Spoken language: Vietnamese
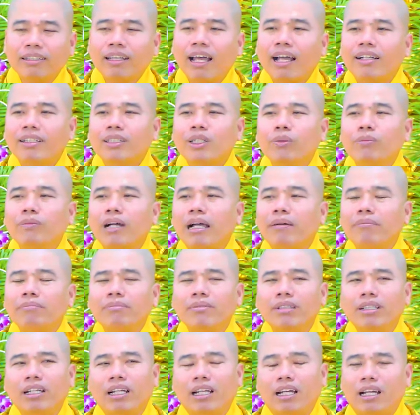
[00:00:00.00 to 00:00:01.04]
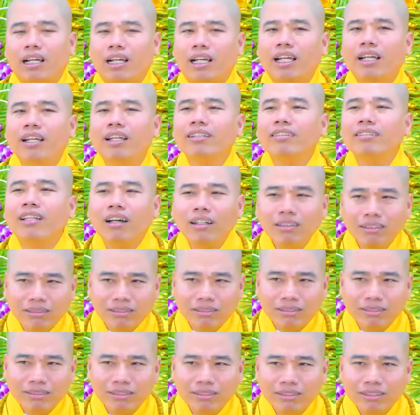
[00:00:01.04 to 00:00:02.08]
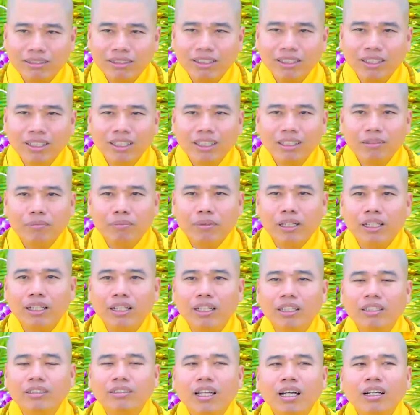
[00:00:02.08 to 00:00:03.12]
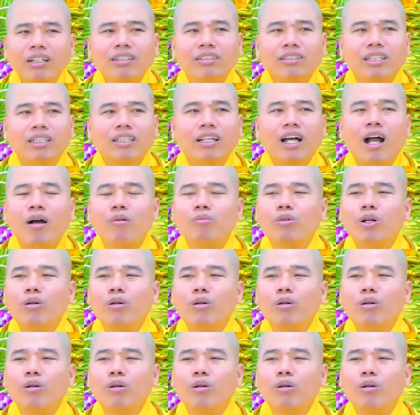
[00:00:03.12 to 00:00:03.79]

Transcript: Cái thân chung ấm là cái linh thức, mà linh thức thì nó